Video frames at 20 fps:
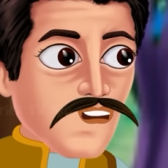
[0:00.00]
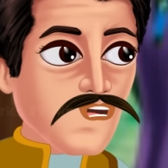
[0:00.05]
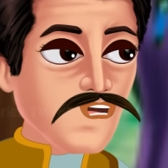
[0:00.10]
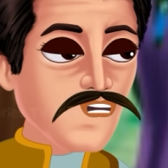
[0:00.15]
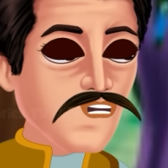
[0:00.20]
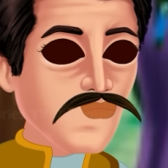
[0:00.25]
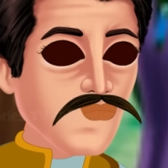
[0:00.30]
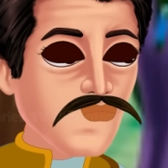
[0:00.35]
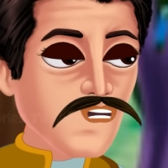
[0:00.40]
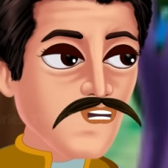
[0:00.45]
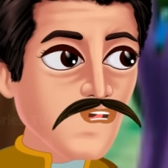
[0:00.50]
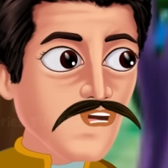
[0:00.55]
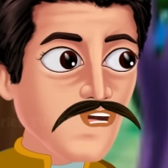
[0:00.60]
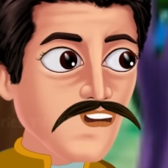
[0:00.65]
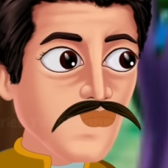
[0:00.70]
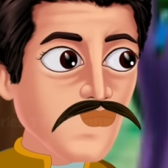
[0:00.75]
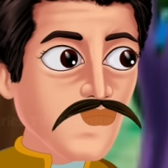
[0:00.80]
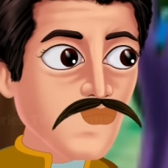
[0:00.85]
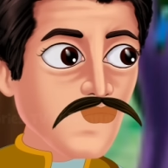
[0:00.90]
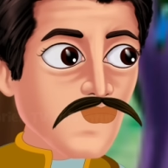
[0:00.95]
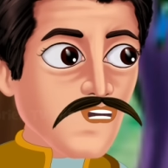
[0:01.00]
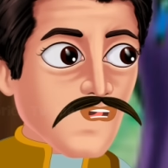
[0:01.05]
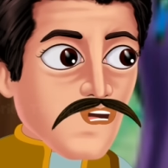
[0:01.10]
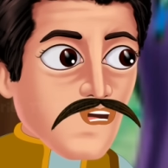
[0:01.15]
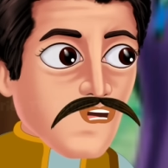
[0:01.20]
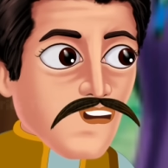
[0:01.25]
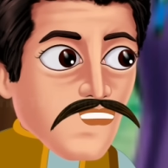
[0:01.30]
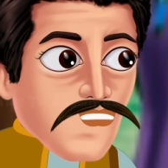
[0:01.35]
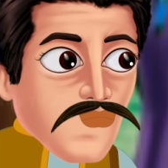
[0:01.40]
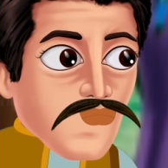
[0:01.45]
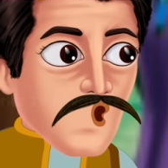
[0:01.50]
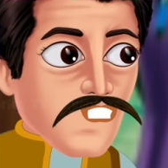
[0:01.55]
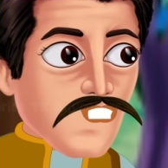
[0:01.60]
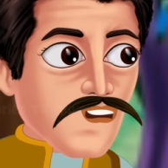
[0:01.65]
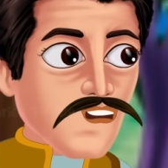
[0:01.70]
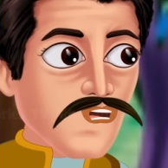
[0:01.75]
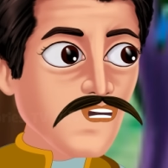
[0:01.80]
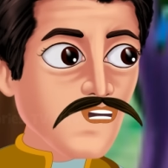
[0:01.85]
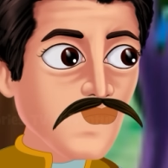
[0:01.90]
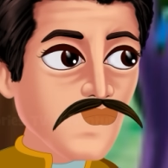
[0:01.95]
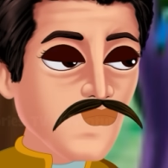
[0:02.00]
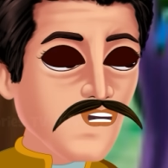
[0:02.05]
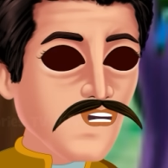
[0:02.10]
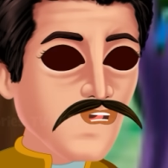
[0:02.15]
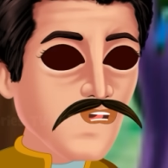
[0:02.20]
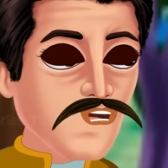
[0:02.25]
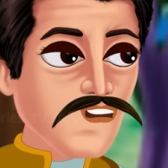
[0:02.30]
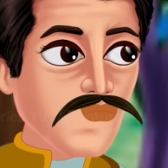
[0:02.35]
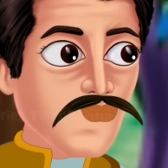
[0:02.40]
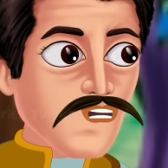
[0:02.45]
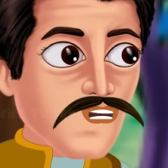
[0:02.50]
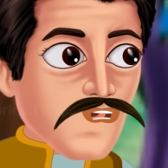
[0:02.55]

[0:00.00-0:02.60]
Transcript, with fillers: एक भेड़िया बन गया है इसका मतलब